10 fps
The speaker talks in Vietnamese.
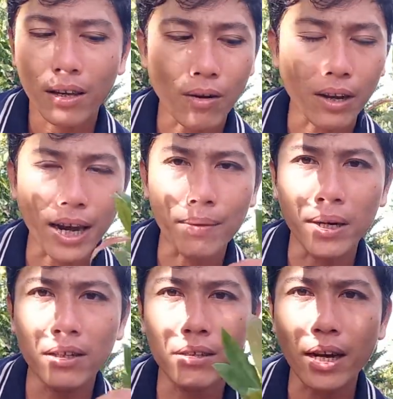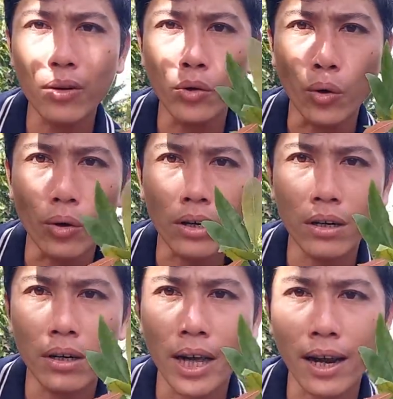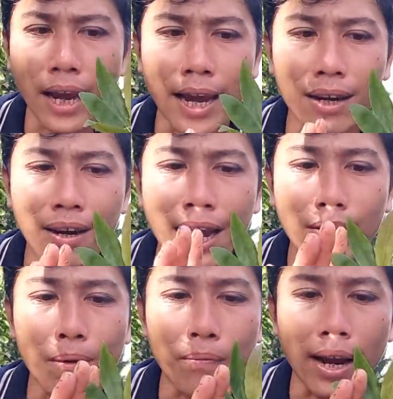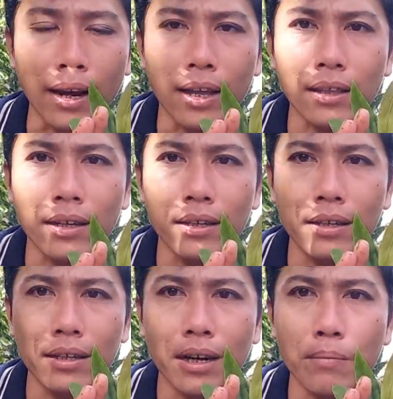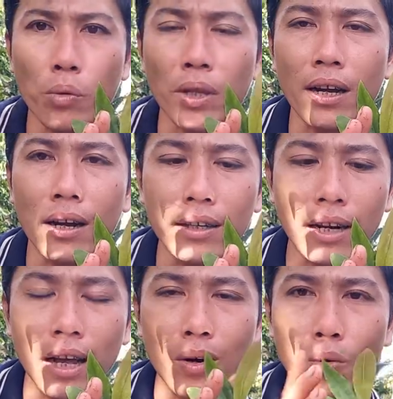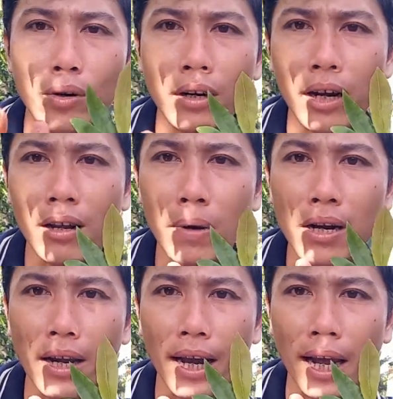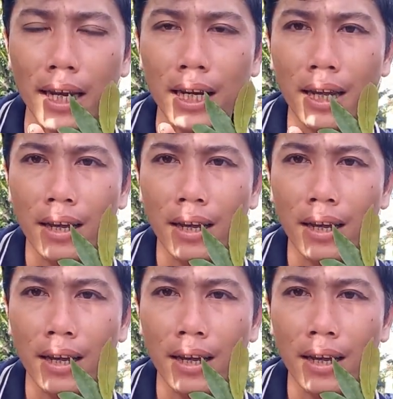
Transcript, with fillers: còn cây mà chưa cắt đuôi chuột là cây nó cao tầm khoảng là từ à, một tấc rưỡi trở lên luôn là nó bự hơn cây này